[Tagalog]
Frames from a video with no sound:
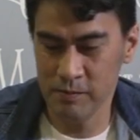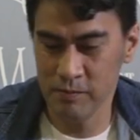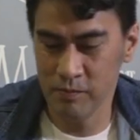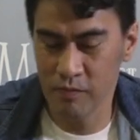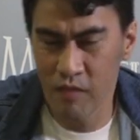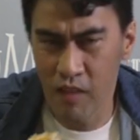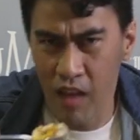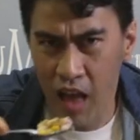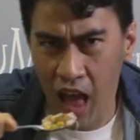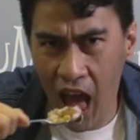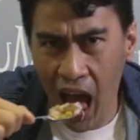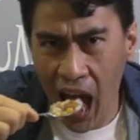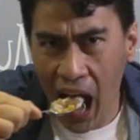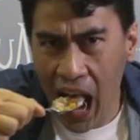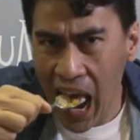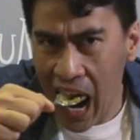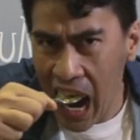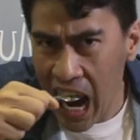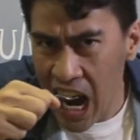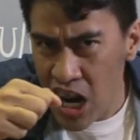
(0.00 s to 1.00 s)
Last five
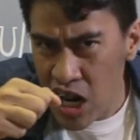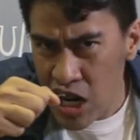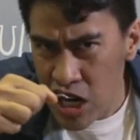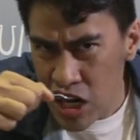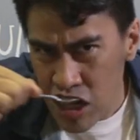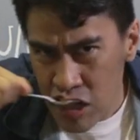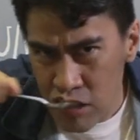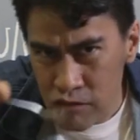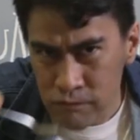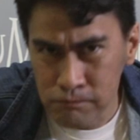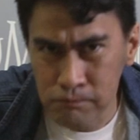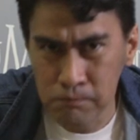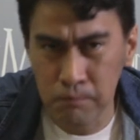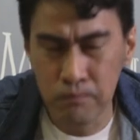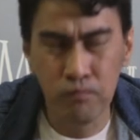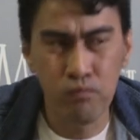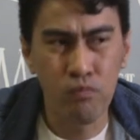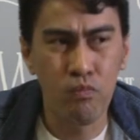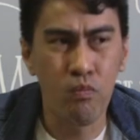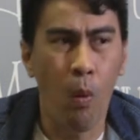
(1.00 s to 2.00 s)
artists you listen
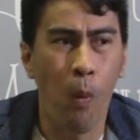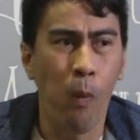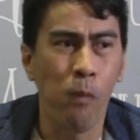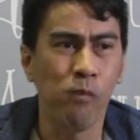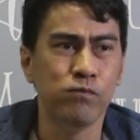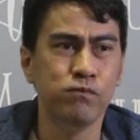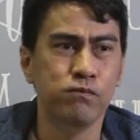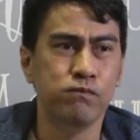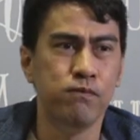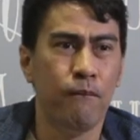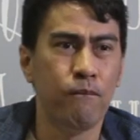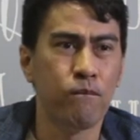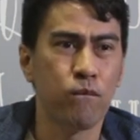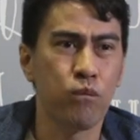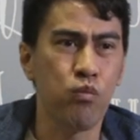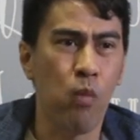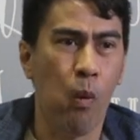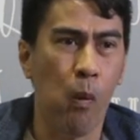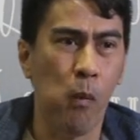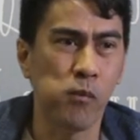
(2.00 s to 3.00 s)
to on
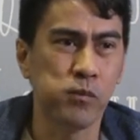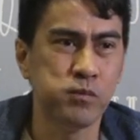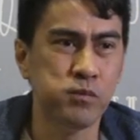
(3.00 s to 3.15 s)
Spotify.